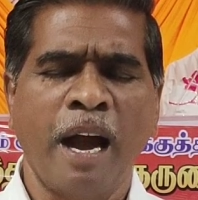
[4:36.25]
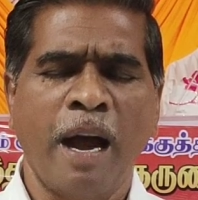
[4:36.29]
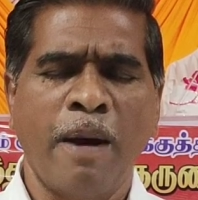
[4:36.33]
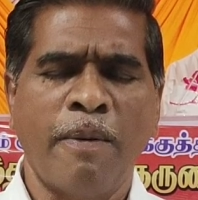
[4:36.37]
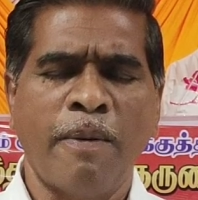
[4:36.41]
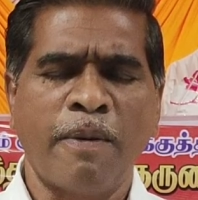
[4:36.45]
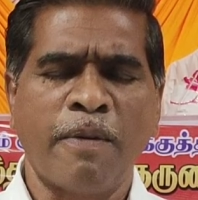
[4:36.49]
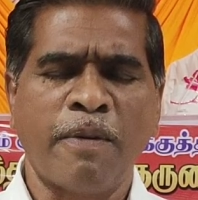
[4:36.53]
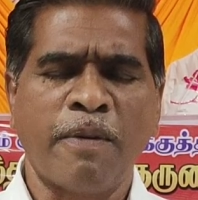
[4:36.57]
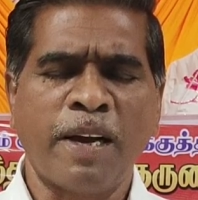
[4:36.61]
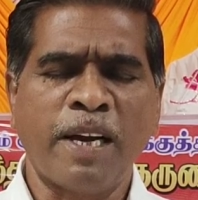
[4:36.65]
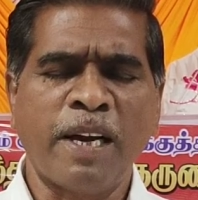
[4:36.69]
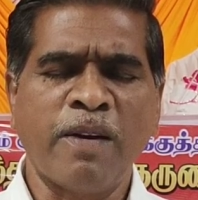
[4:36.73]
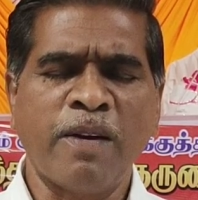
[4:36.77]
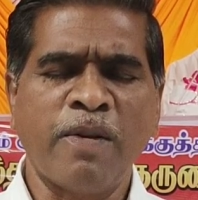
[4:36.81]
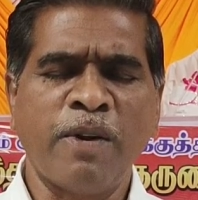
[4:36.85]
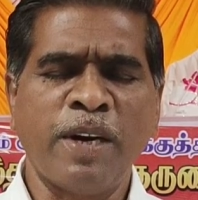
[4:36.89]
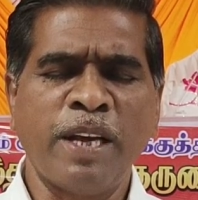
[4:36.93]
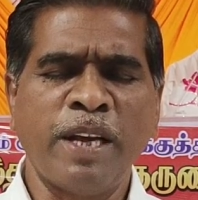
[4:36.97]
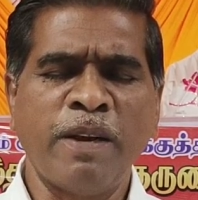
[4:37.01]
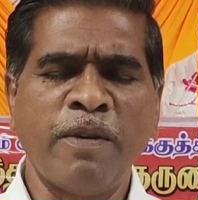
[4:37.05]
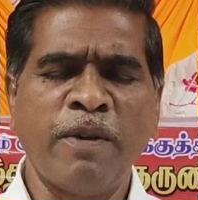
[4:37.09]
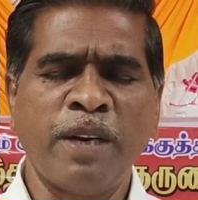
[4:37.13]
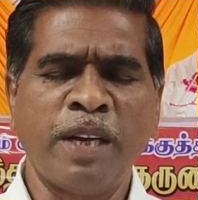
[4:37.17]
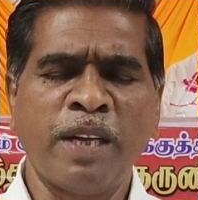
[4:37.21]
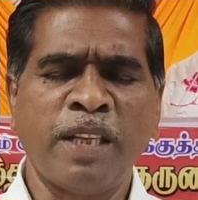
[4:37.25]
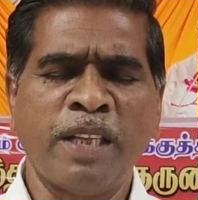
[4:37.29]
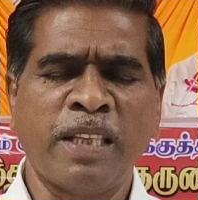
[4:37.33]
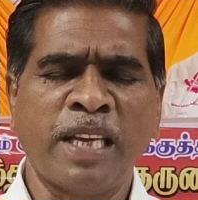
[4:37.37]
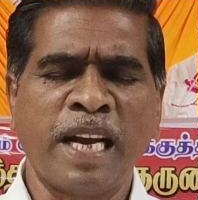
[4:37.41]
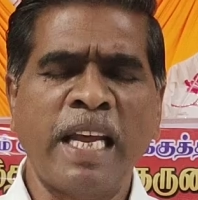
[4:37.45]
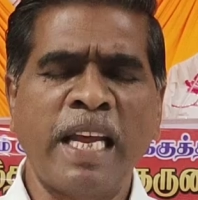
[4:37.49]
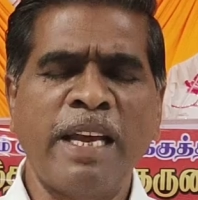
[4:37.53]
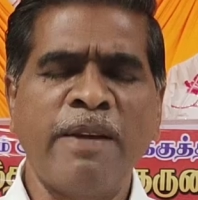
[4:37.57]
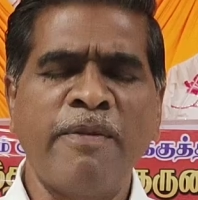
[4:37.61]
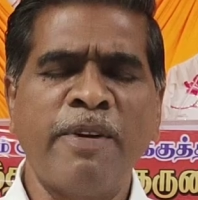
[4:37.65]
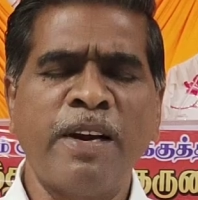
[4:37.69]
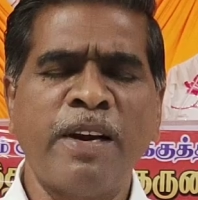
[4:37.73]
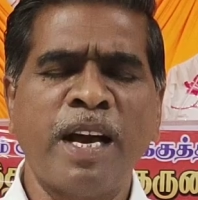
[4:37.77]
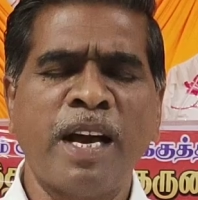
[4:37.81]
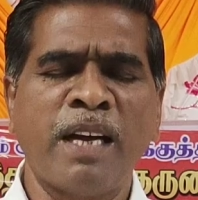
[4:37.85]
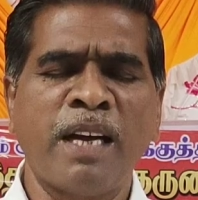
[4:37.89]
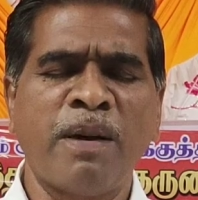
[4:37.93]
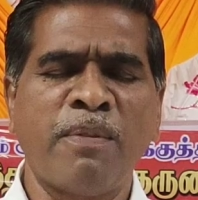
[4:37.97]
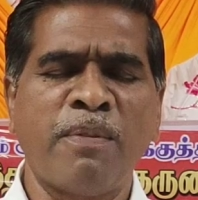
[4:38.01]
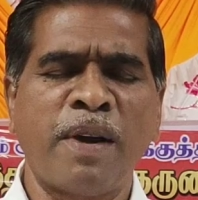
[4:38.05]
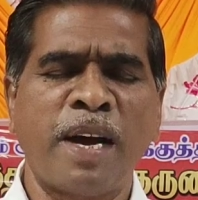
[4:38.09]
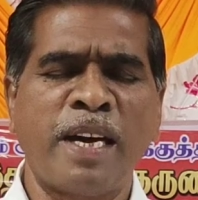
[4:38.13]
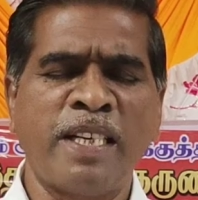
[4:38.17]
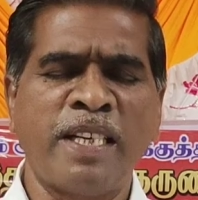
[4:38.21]
அவர் வரக்கூடிய ஒரு
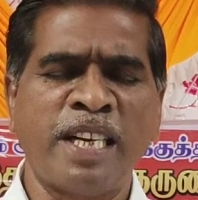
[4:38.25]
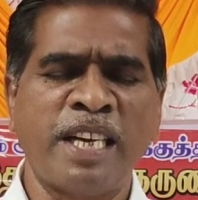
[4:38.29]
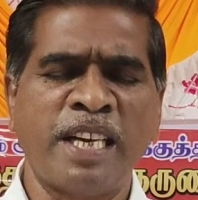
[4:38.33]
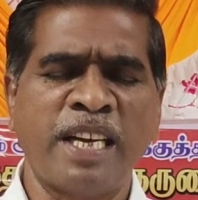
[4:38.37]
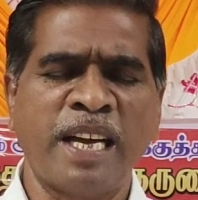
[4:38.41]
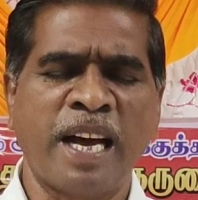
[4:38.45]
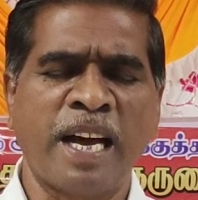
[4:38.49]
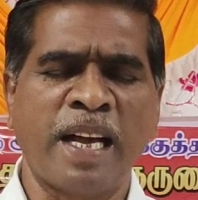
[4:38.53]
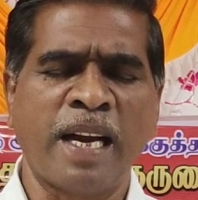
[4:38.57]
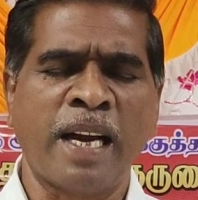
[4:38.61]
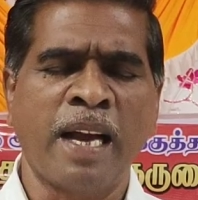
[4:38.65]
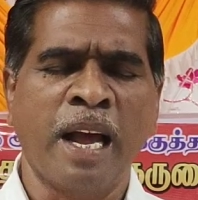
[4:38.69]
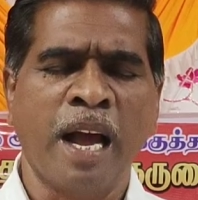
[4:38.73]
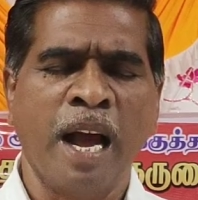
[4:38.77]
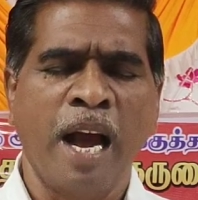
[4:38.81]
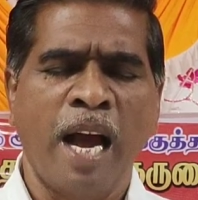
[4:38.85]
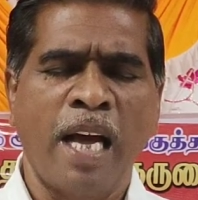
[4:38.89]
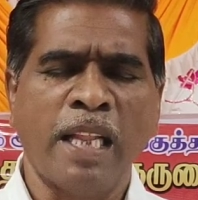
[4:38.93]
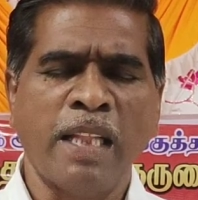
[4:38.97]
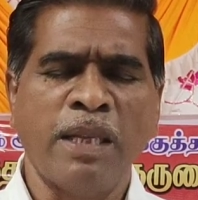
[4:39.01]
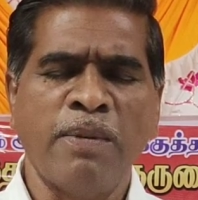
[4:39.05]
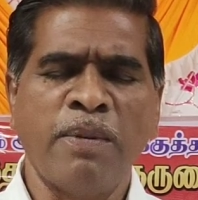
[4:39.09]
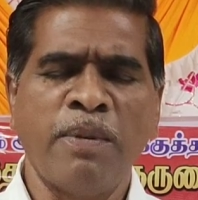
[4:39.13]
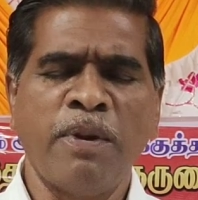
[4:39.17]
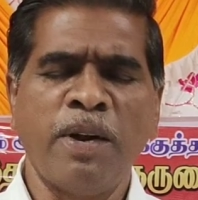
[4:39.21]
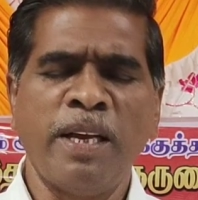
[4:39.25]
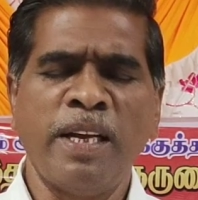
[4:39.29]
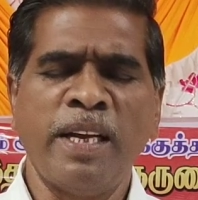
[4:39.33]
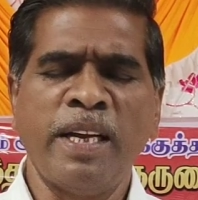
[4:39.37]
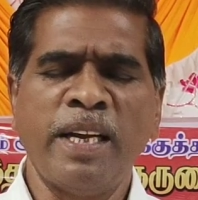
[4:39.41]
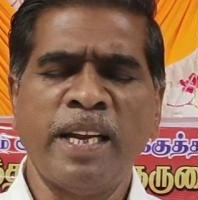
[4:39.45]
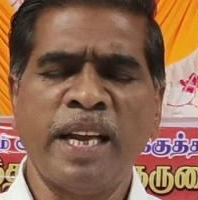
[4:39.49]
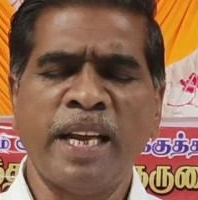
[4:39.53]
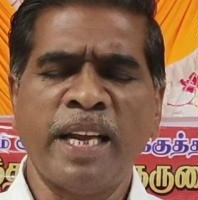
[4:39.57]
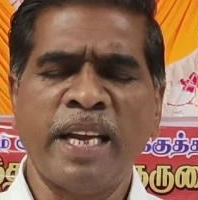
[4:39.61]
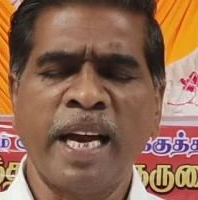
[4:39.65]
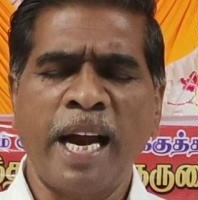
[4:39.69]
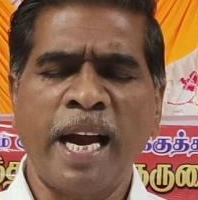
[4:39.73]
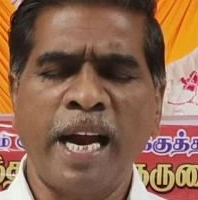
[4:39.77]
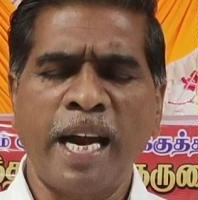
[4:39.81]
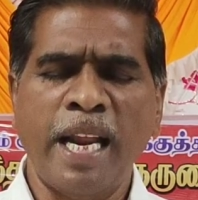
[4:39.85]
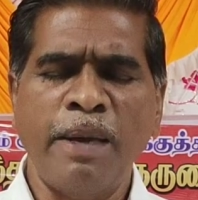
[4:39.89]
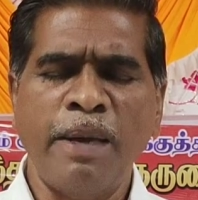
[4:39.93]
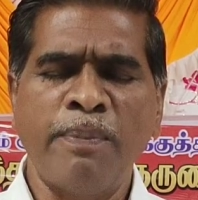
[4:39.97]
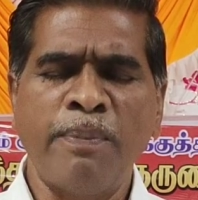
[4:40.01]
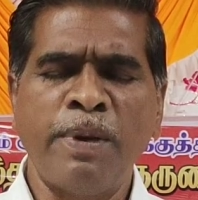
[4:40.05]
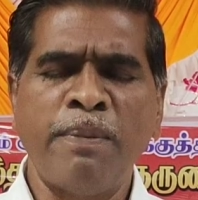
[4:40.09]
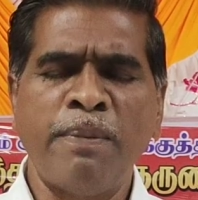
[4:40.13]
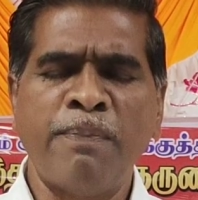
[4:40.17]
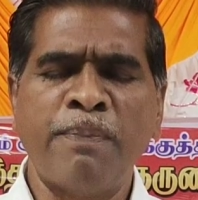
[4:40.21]
தலைவனாக மாற்றினார் அதுபோல் இன்றைக்கு
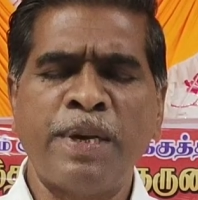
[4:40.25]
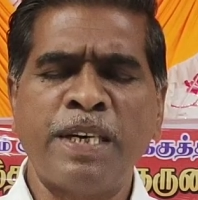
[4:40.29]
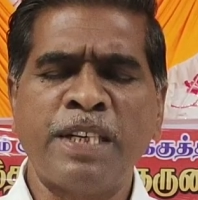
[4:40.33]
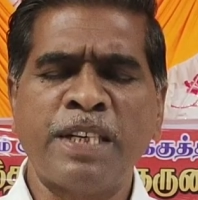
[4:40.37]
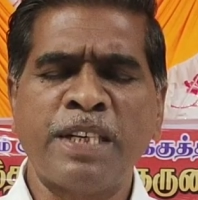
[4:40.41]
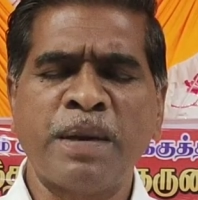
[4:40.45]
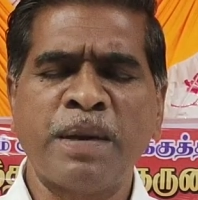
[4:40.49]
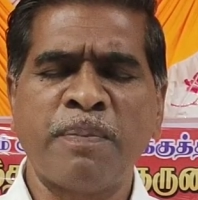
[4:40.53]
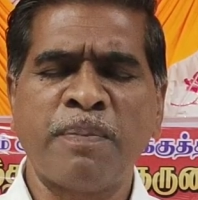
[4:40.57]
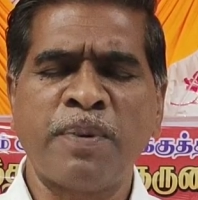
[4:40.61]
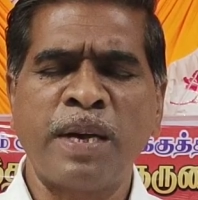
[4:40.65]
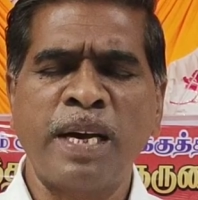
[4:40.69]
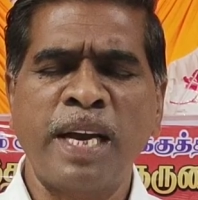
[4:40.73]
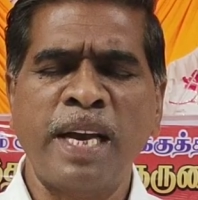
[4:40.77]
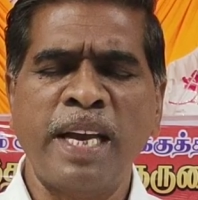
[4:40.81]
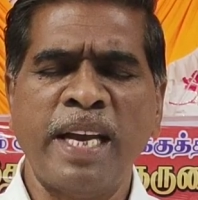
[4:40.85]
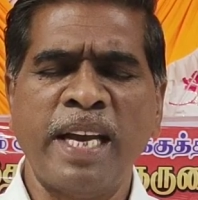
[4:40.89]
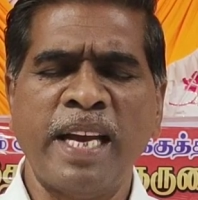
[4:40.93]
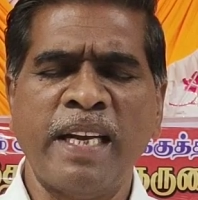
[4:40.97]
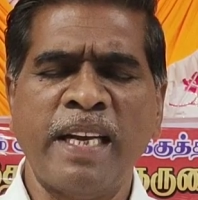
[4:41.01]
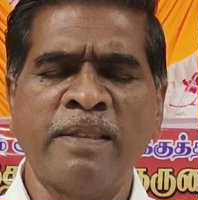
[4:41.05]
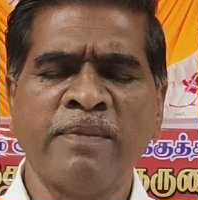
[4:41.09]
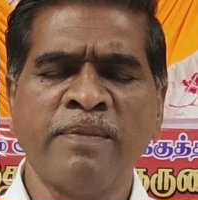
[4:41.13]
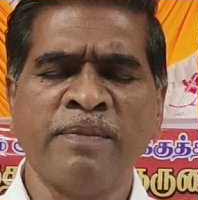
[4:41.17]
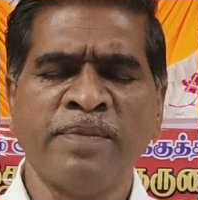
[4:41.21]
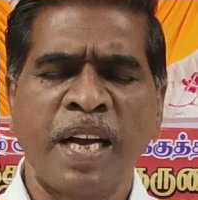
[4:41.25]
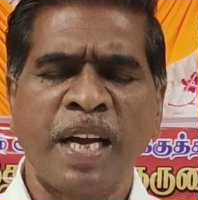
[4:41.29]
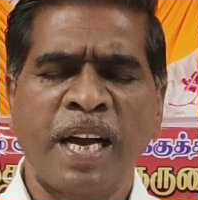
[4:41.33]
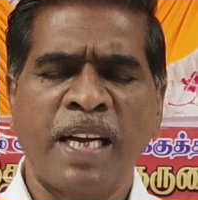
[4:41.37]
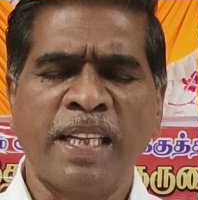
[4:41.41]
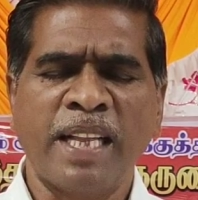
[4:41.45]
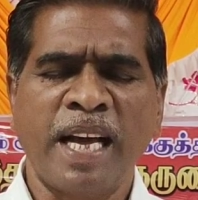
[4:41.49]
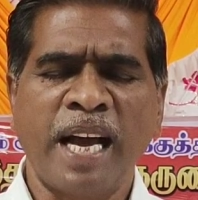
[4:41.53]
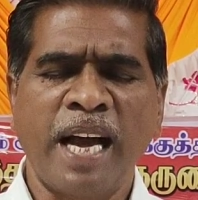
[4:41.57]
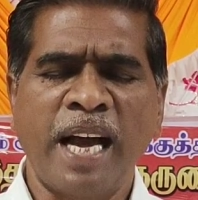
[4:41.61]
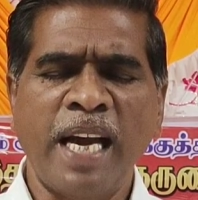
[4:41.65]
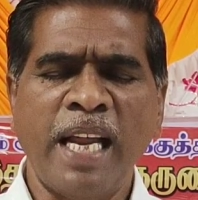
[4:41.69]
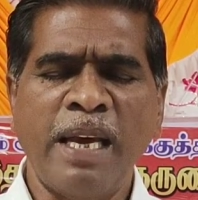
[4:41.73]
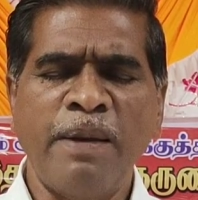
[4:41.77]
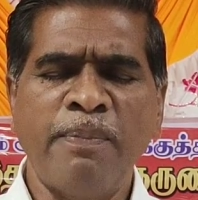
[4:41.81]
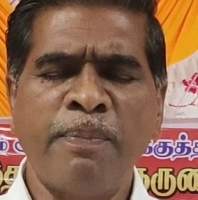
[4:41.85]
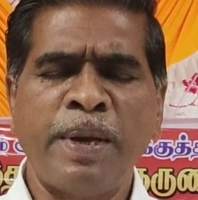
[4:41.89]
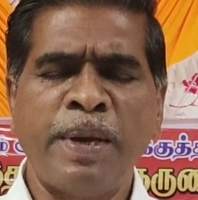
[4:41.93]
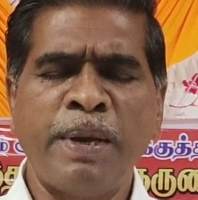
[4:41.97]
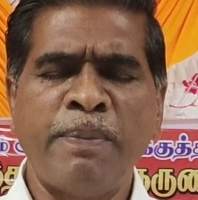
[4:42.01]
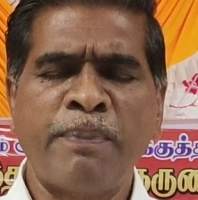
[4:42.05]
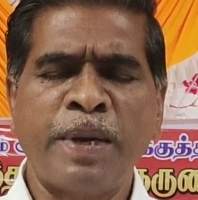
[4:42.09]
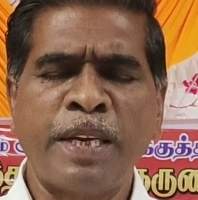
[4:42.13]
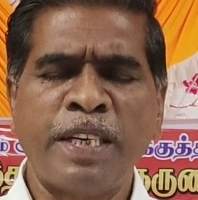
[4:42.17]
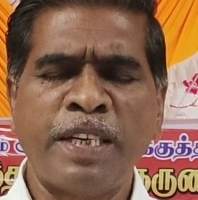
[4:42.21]
அழைப்பை பெற்ற பிள்ளைகள் அந்த
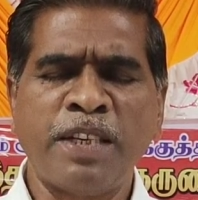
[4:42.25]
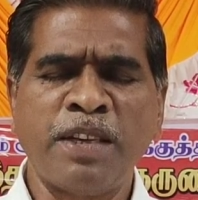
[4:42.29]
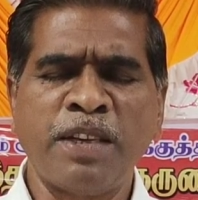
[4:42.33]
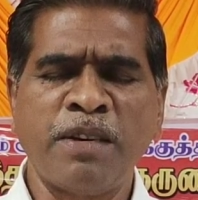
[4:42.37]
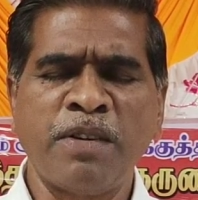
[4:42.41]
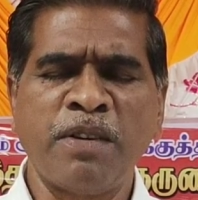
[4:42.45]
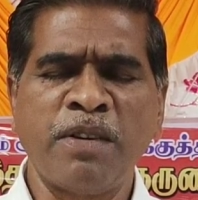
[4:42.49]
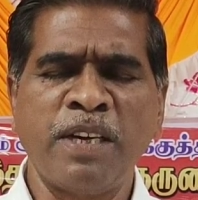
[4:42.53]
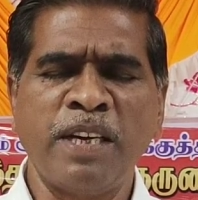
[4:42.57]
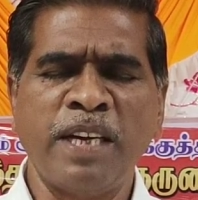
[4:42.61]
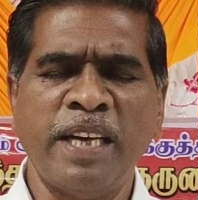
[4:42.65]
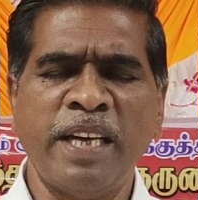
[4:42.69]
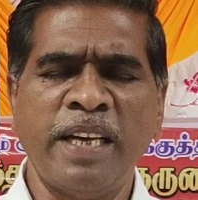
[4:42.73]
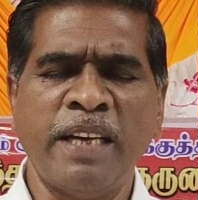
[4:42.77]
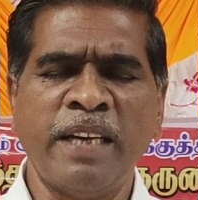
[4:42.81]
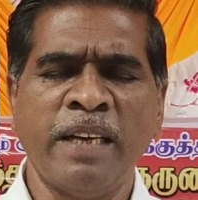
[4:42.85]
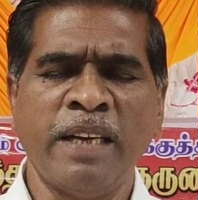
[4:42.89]
அழைப்பை பெற்றுக்கொண்டு